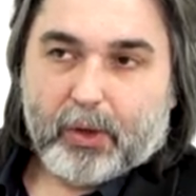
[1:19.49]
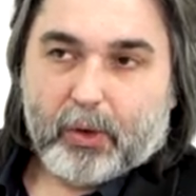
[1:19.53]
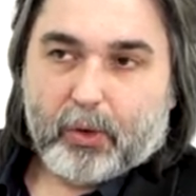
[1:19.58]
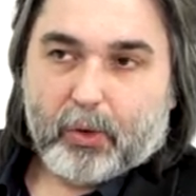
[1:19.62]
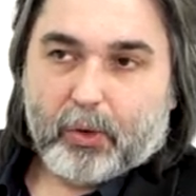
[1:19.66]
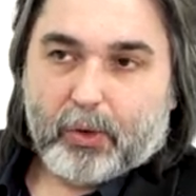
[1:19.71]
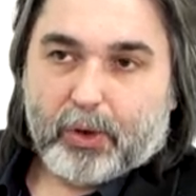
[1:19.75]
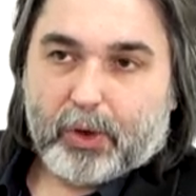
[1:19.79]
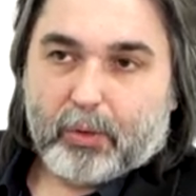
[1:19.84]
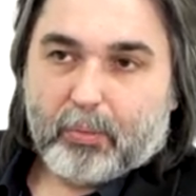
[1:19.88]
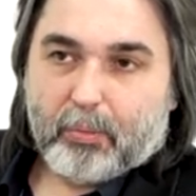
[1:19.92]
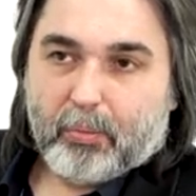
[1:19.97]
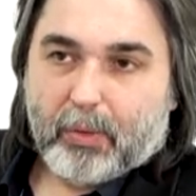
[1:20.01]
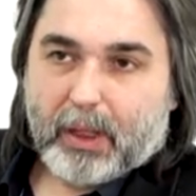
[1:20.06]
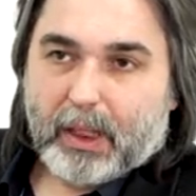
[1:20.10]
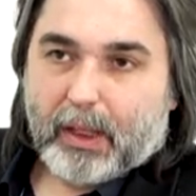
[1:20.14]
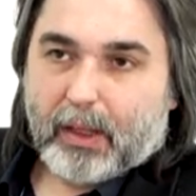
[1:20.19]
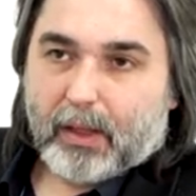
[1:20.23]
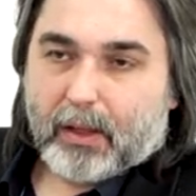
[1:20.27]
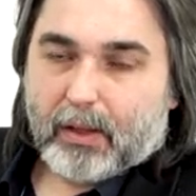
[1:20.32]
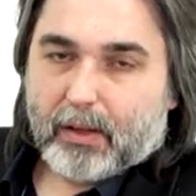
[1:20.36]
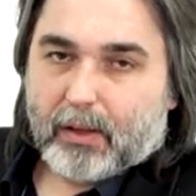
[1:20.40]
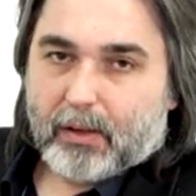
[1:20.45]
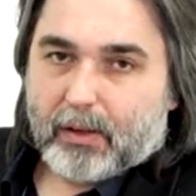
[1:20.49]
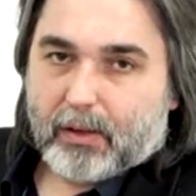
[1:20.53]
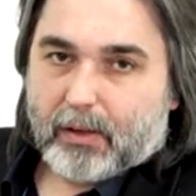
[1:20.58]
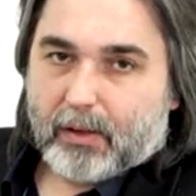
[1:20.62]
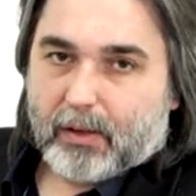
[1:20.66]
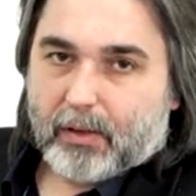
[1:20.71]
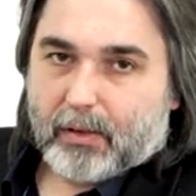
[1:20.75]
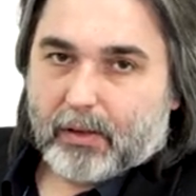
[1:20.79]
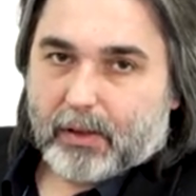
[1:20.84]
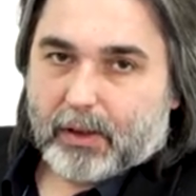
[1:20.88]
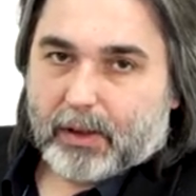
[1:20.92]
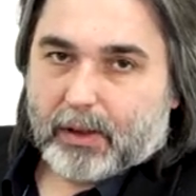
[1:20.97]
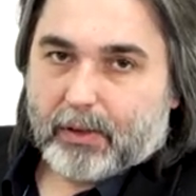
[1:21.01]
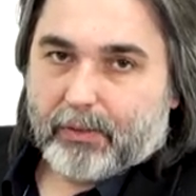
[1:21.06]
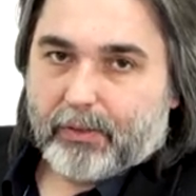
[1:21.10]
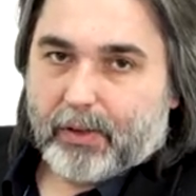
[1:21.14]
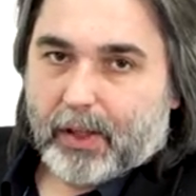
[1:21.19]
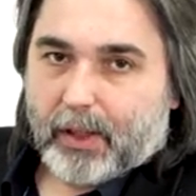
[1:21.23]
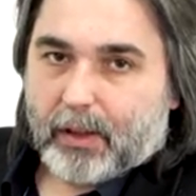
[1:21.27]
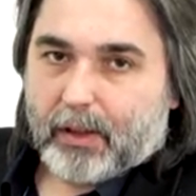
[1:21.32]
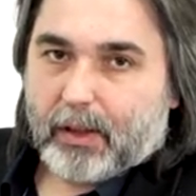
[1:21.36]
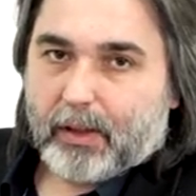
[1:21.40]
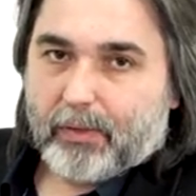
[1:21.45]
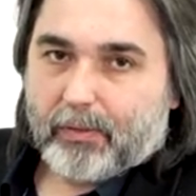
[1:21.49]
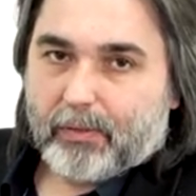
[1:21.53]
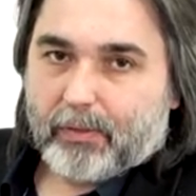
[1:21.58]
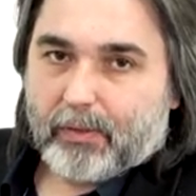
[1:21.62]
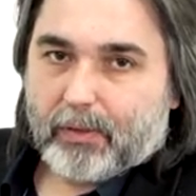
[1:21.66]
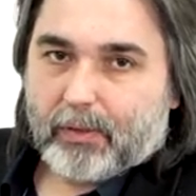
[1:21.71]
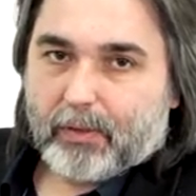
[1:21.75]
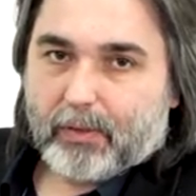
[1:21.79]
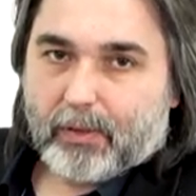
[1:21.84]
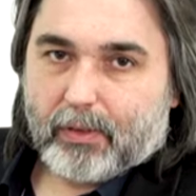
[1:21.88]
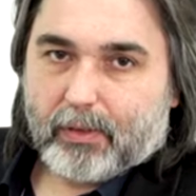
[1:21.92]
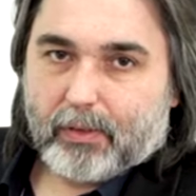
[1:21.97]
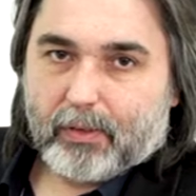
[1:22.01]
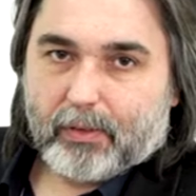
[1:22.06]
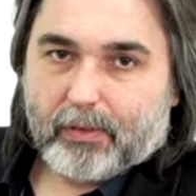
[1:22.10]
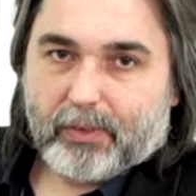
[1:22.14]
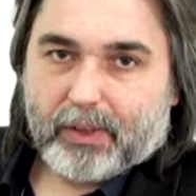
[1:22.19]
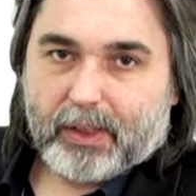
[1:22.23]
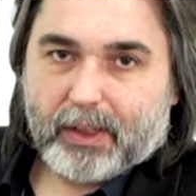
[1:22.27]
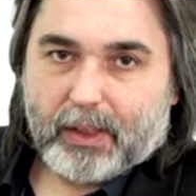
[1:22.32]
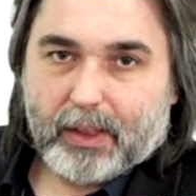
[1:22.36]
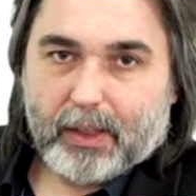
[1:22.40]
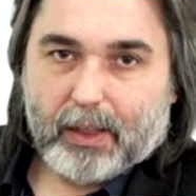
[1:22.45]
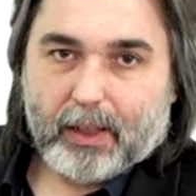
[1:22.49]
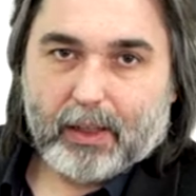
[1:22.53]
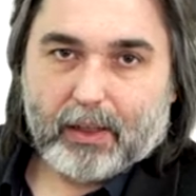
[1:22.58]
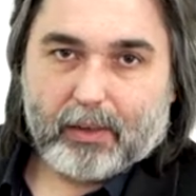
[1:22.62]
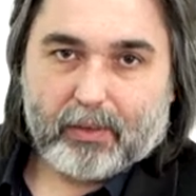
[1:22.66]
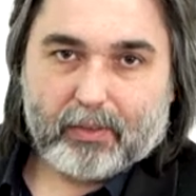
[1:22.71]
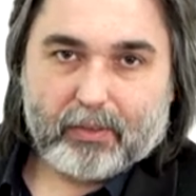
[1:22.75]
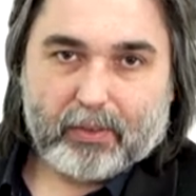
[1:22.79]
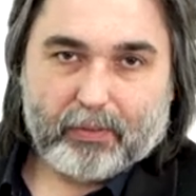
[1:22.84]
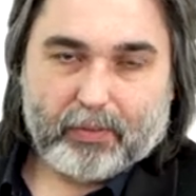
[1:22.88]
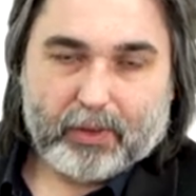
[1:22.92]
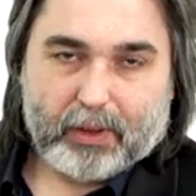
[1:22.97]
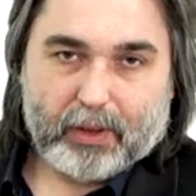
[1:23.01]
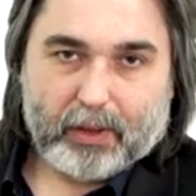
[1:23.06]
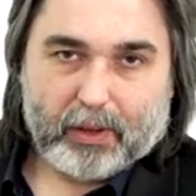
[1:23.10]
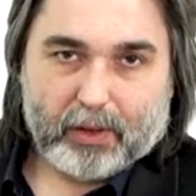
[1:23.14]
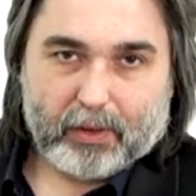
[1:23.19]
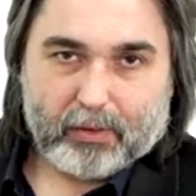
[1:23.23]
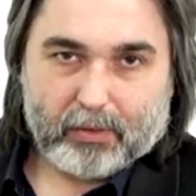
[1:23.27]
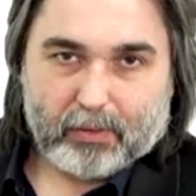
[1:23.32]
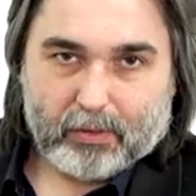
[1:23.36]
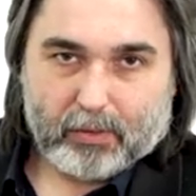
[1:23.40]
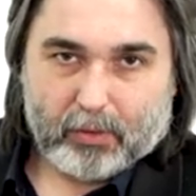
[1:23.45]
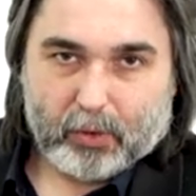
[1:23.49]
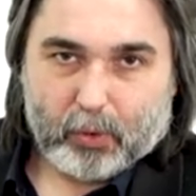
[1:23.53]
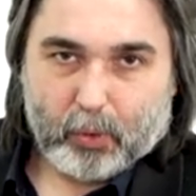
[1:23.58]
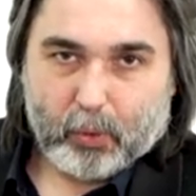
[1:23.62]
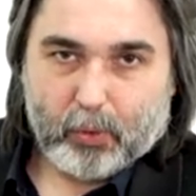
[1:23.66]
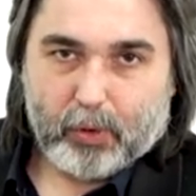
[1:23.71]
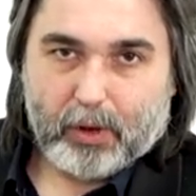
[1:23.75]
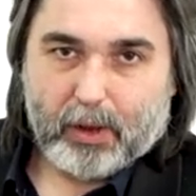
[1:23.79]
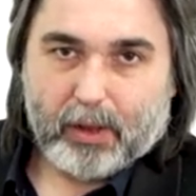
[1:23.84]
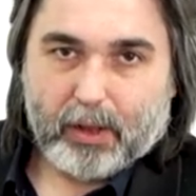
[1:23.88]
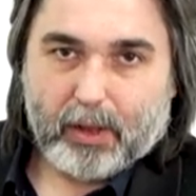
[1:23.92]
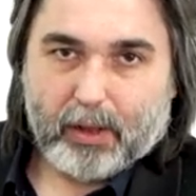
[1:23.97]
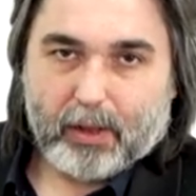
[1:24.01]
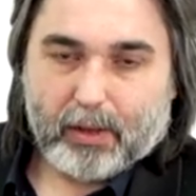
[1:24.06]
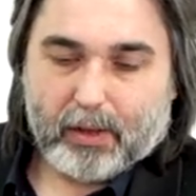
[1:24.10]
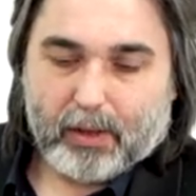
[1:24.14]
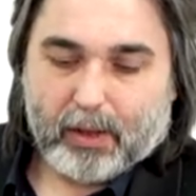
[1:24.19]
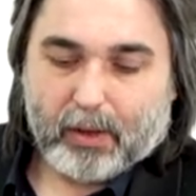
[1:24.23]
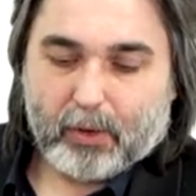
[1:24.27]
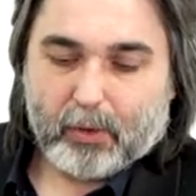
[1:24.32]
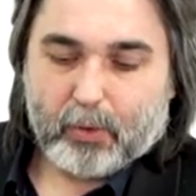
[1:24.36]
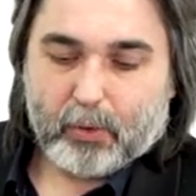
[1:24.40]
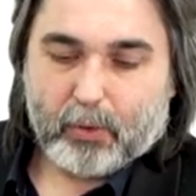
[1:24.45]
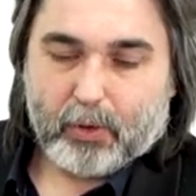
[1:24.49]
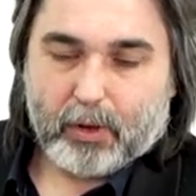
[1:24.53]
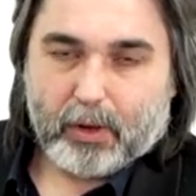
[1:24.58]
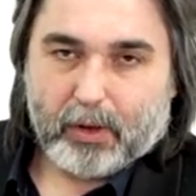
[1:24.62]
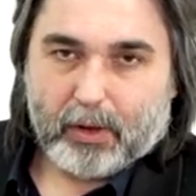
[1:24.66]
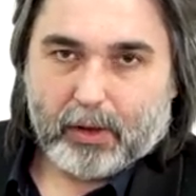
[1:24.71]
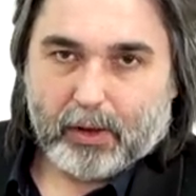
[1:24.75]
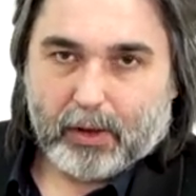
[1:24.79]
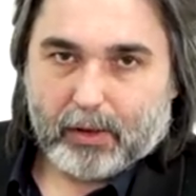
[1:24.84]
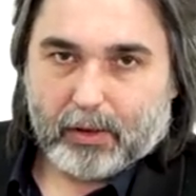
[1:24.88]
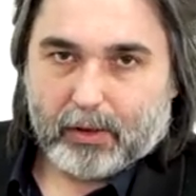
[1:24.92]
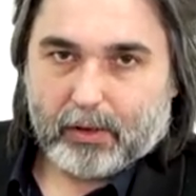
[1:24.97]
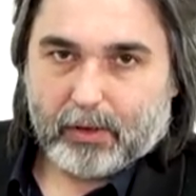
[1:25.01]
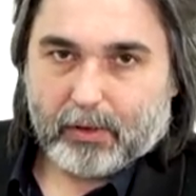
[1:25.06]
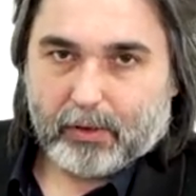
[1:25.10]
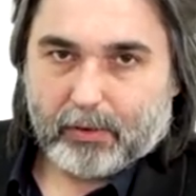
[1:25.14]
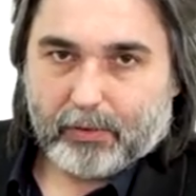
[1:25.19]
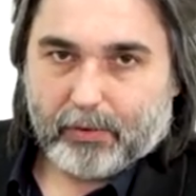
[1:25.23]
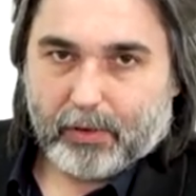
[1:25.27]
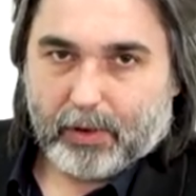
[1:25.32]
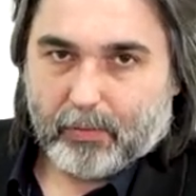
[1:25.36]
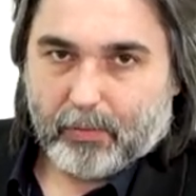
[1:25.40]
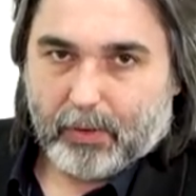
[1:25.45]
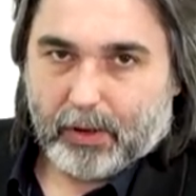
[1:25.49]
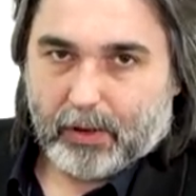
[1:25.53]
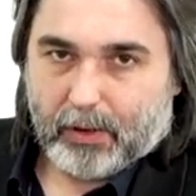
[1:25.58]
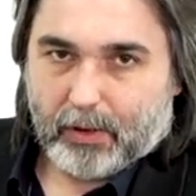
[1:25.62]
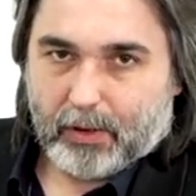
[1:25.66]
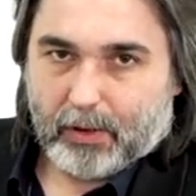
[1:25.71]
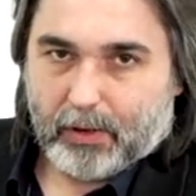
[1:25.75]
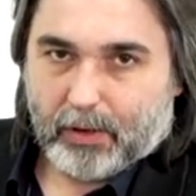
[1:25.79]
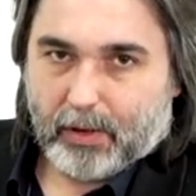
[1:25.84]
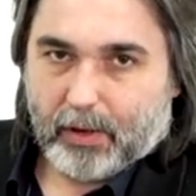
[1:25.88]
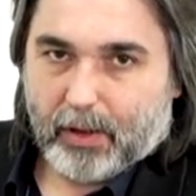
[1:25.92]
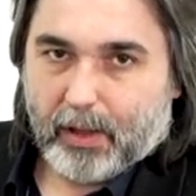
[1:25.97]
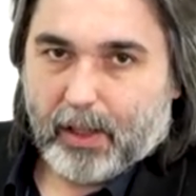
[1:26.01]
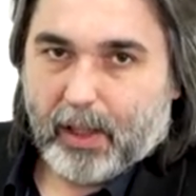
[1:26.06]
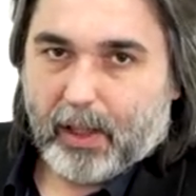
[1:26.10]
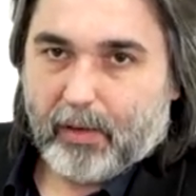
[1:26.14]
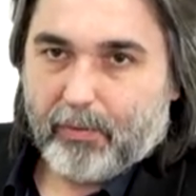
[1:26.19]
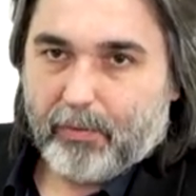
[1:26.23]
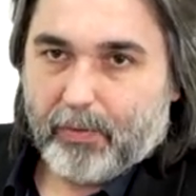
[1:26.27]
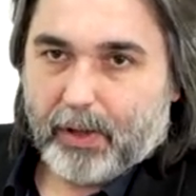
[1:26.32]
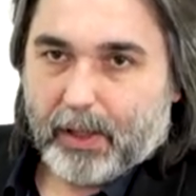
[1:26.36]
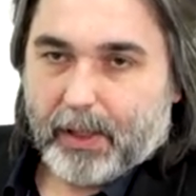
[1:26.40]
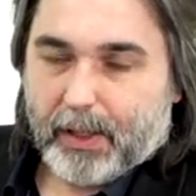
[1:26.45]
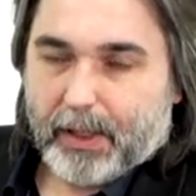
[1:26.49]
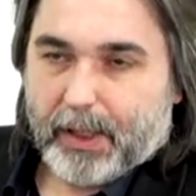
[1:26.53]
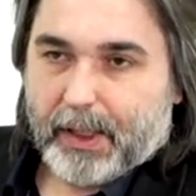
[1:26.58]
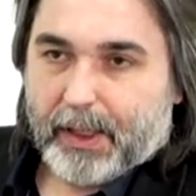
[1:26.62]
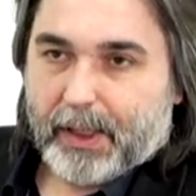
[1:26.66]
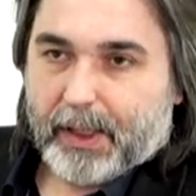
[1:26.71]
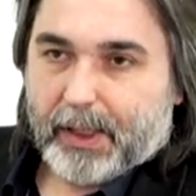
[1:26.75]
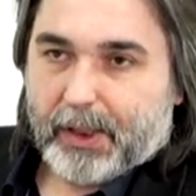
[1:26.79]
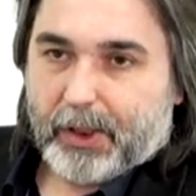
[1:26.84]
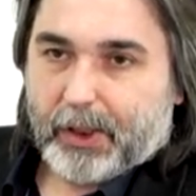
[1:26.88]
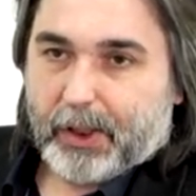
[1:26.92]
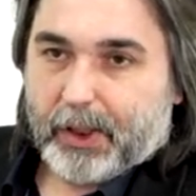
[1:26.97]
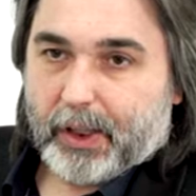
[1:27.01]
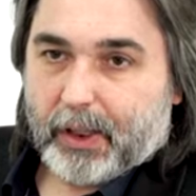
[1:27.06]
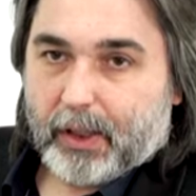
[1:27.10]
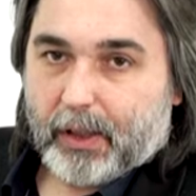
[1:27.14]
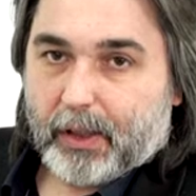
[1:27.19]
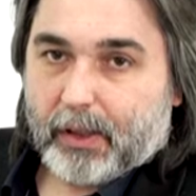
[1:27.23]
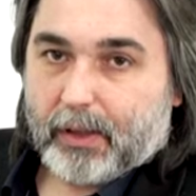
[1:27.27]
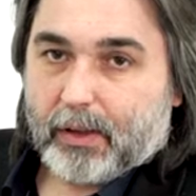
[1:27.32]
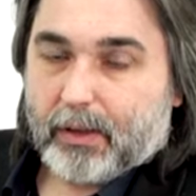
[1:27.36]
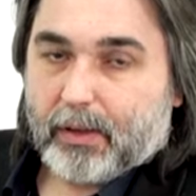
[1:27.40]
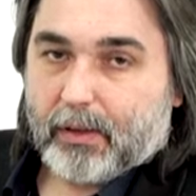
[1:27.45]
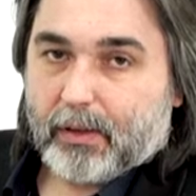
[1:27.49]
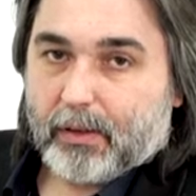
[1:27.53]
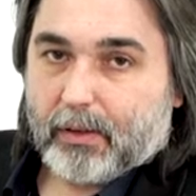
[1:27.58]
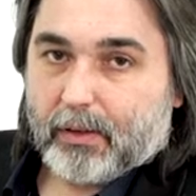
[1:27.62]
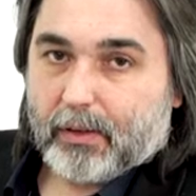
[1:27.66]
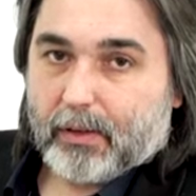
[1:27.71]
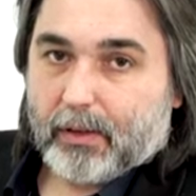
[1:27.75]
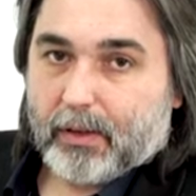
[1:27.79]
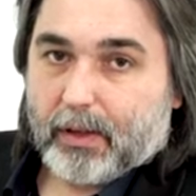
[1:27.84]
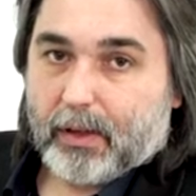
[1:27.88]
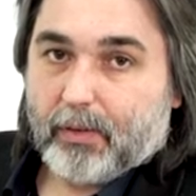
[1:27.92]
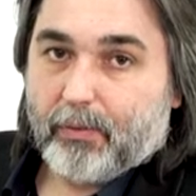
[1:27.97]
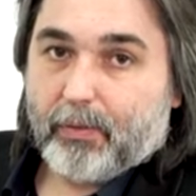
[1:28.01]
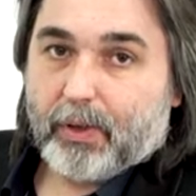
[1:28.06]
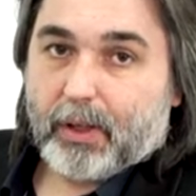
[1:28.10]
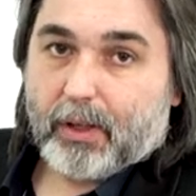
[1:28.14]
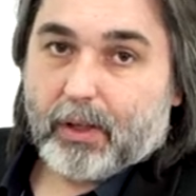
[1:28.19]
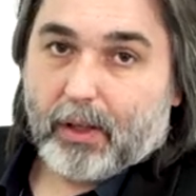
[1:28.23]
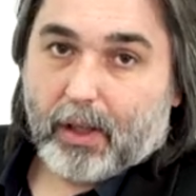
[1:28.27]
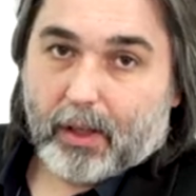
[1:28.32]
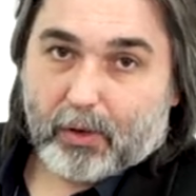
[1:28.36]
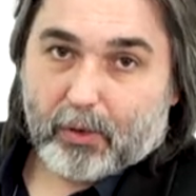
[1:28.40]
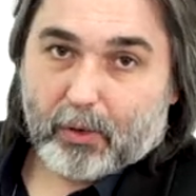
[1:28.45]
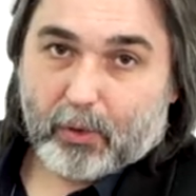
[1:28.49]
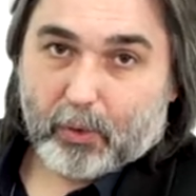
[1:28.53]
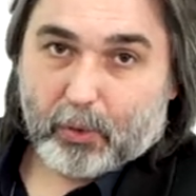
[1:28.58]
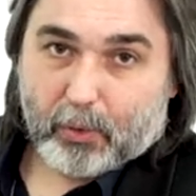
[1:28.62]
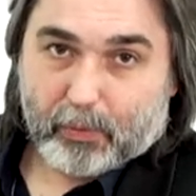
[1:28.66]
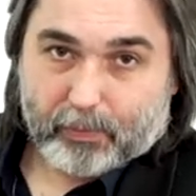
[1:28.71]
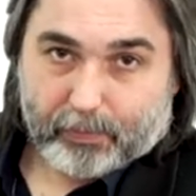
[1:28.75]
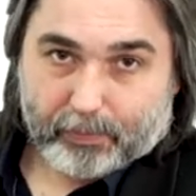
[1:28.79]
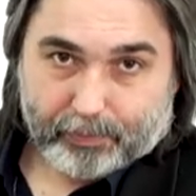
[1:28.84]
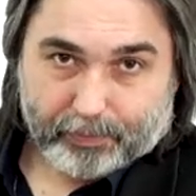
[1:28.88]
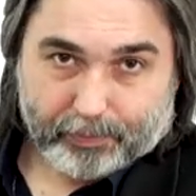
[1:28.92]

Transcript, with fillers: То есть мы свяжем все вообще тоники, которые есть в хроматической гамме, через доминанту